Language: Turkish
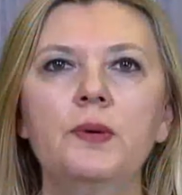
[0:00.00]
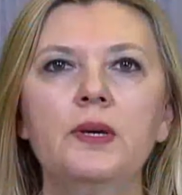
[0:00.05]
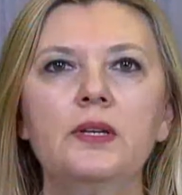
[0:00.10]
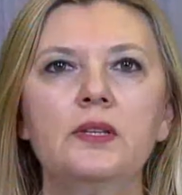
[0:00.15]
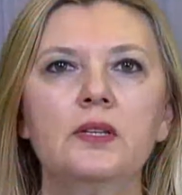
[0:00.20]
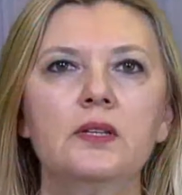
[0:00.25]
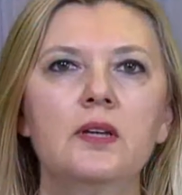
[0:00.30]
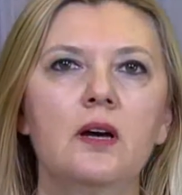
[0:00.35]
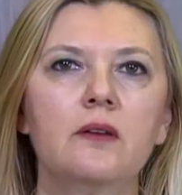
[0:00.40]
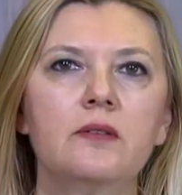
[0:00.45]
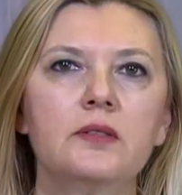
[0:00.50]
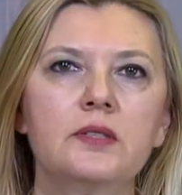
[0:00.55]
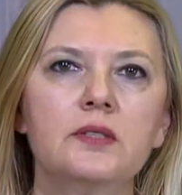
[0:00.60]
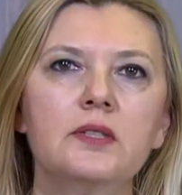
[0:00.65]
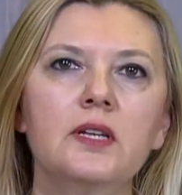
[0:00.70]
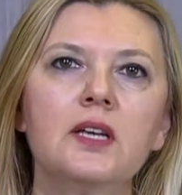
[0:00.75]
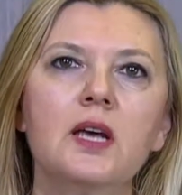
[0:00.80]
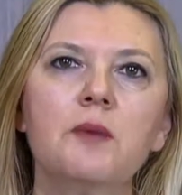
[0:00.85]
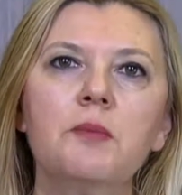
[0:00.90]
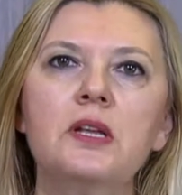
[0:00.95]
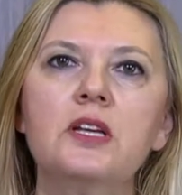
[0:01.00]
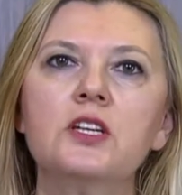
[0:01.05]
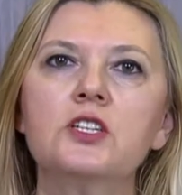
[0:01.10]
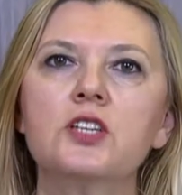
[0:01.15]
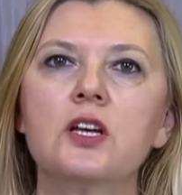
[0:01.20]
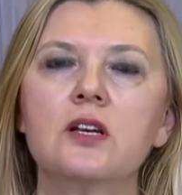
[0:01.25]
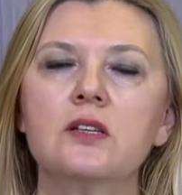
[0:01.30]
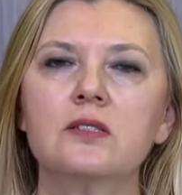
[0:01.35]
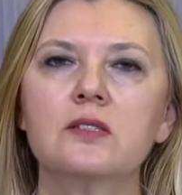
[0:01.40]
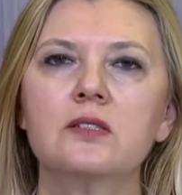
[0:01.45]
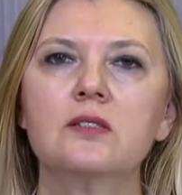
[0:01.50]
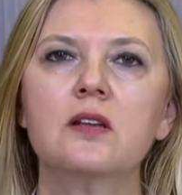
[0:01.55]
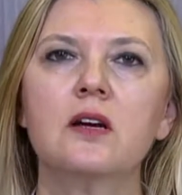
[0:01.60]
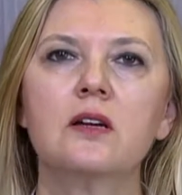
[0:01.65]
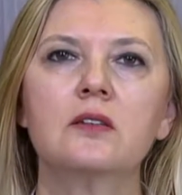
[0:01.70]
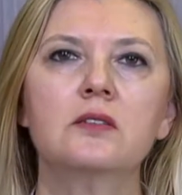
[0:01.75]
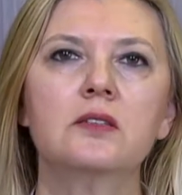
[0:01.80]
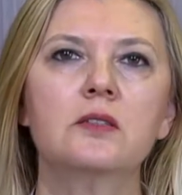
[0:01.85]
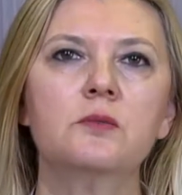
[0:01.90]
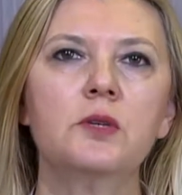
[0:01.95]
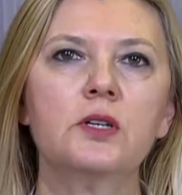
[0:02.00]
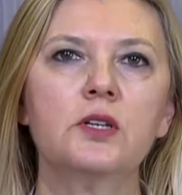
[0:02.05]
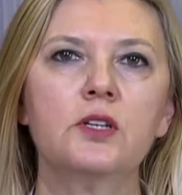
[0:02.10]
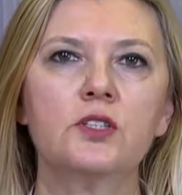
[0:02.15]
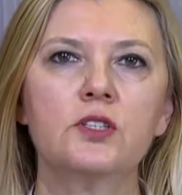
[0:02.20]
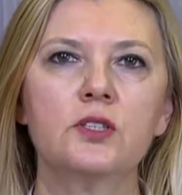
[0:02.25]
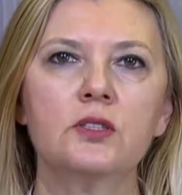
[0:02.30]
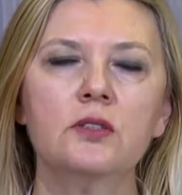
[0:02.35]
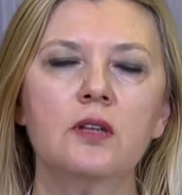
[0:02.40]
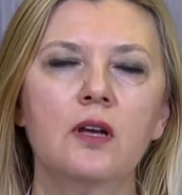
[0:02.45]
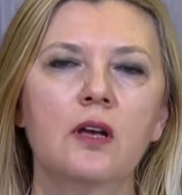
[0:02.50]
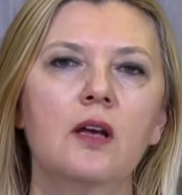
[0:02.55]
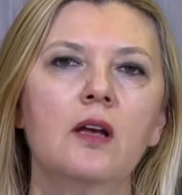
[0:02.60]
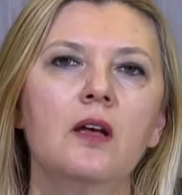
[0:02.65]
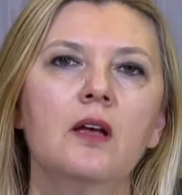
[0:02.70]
bebek tedavisinde gebelik şansını arttırmak için